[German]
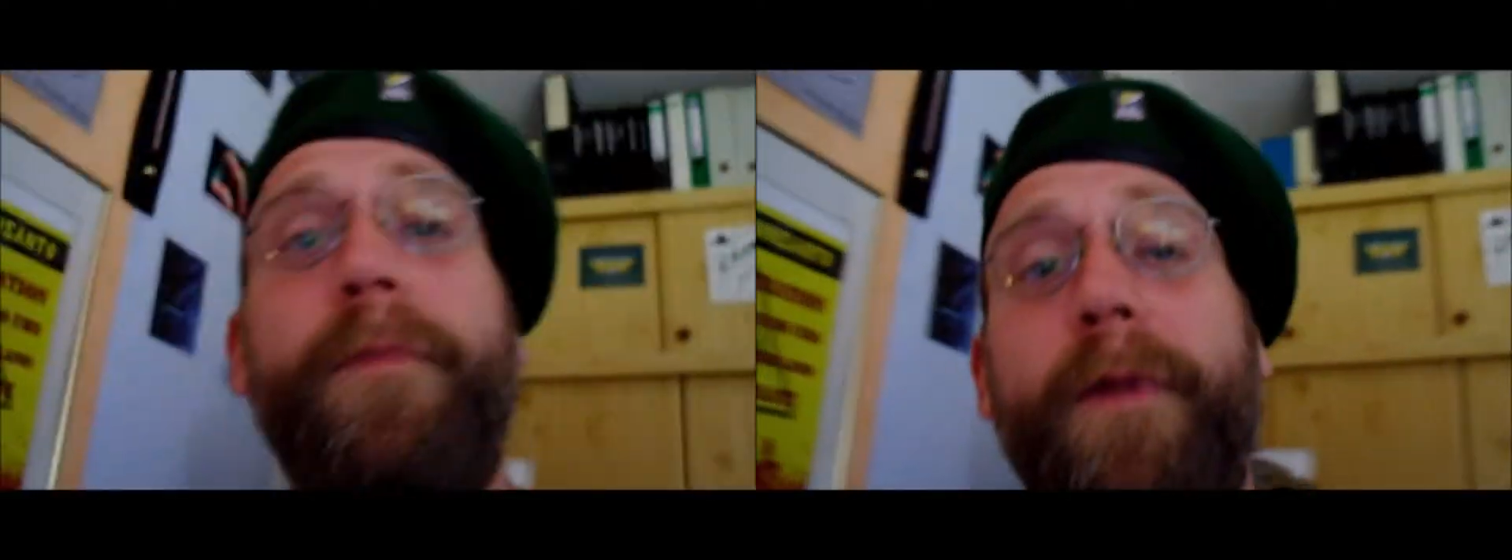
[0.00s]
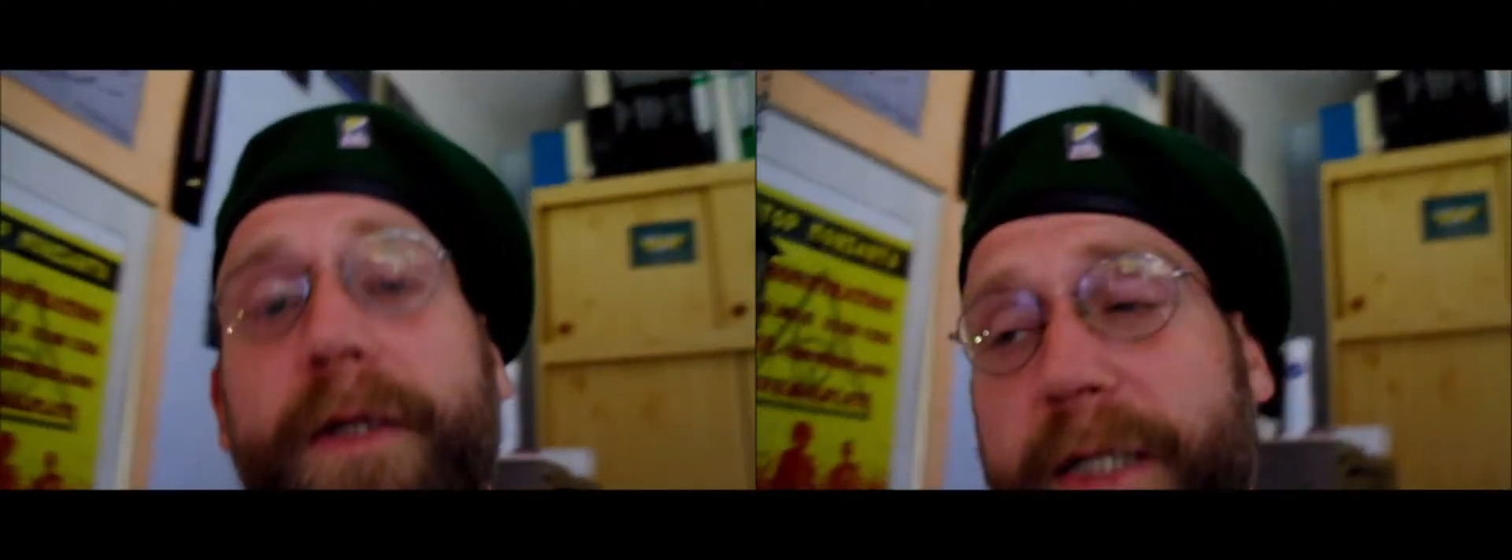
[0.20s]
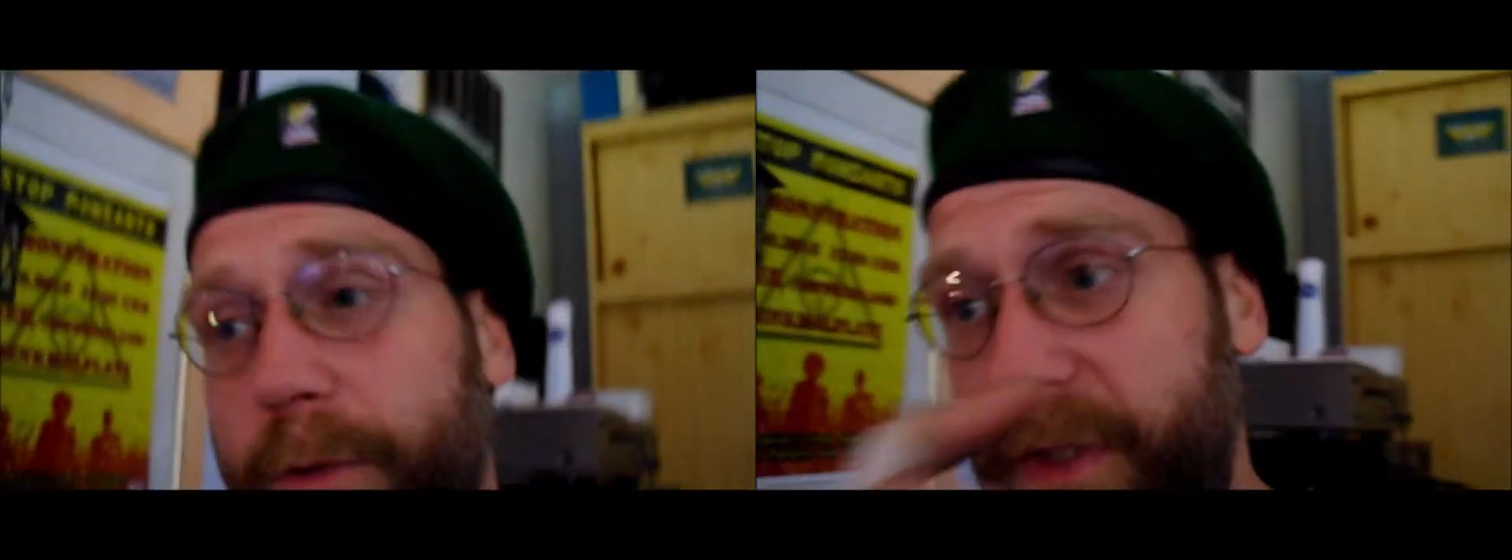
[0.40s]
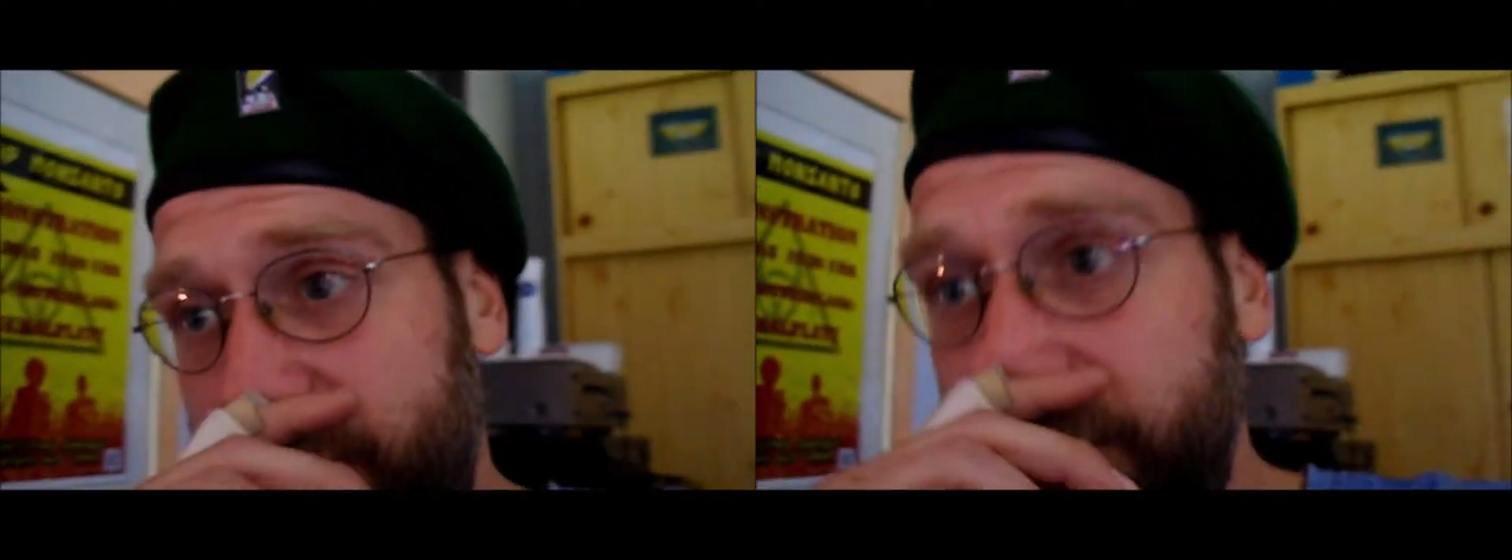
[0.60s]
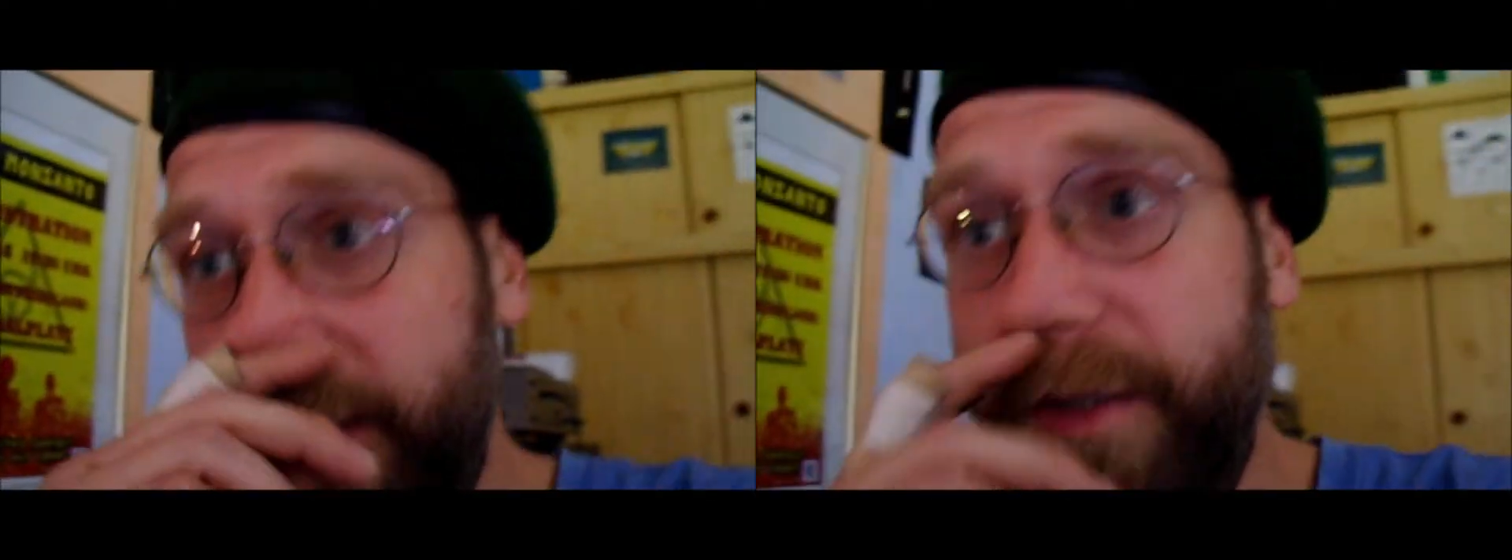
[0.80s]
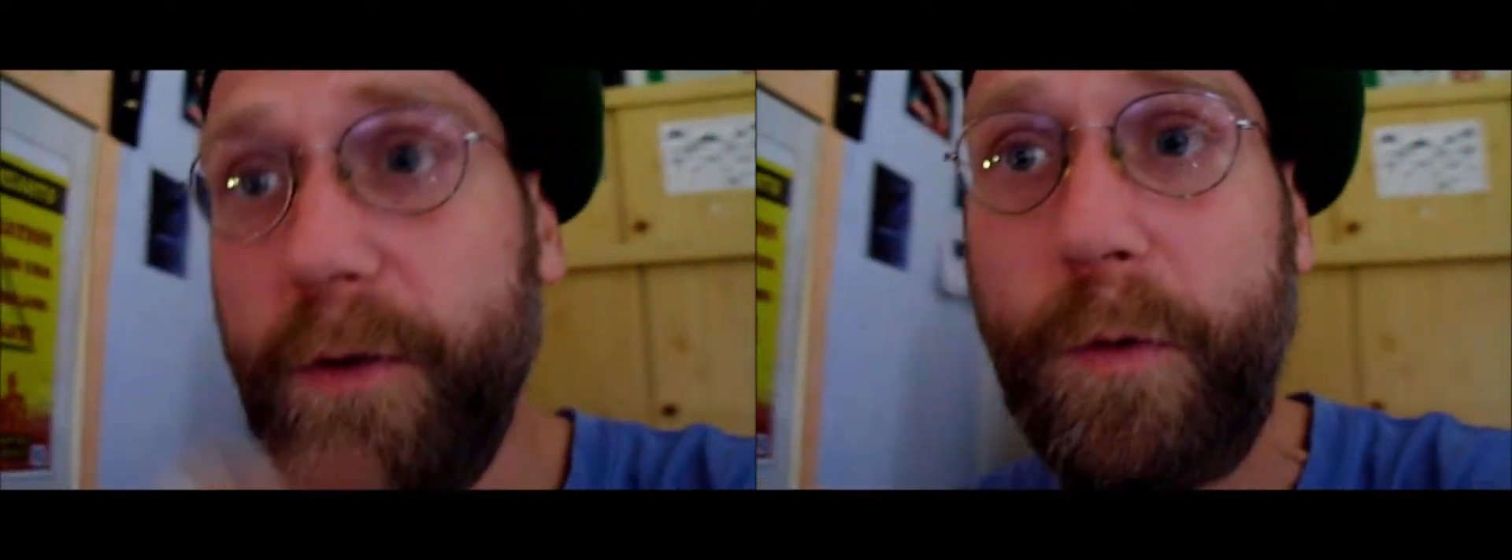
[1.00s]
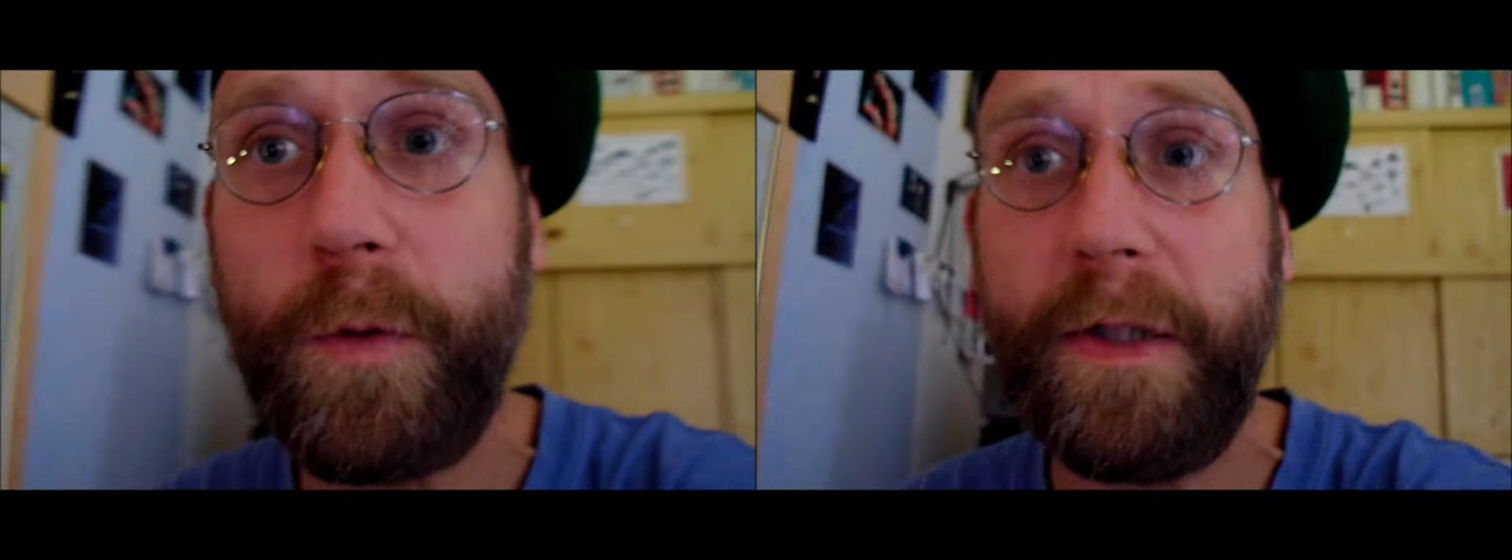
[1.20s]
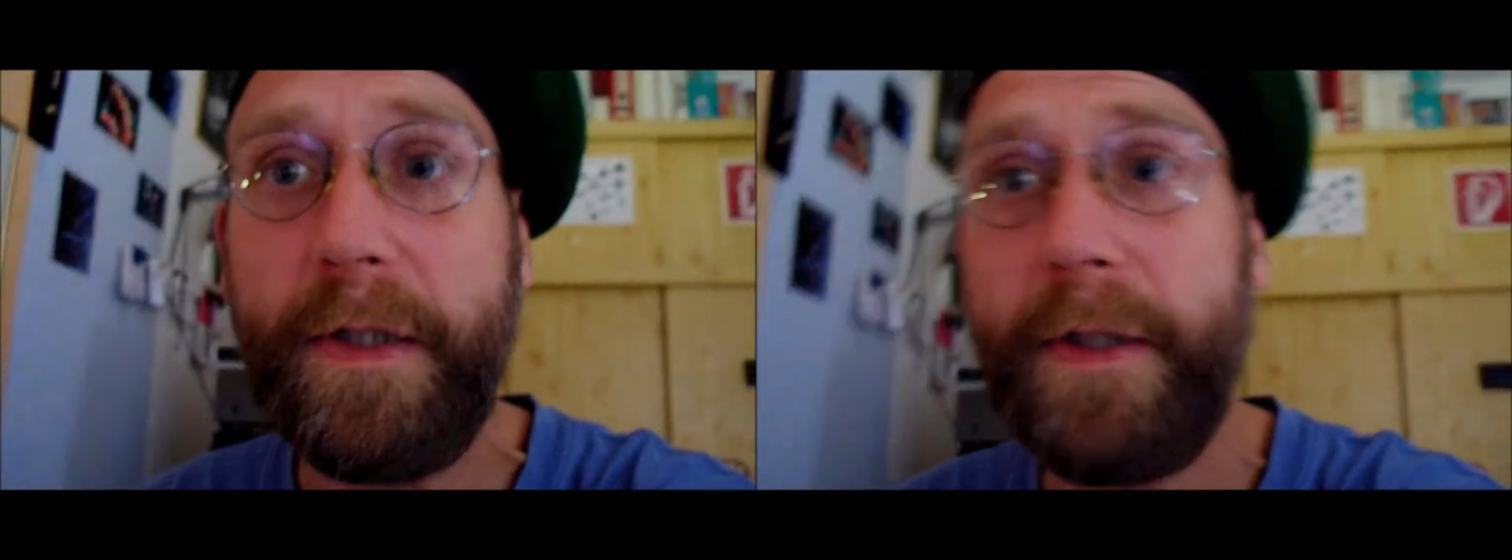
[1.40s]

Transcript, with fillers: Es geht um das Video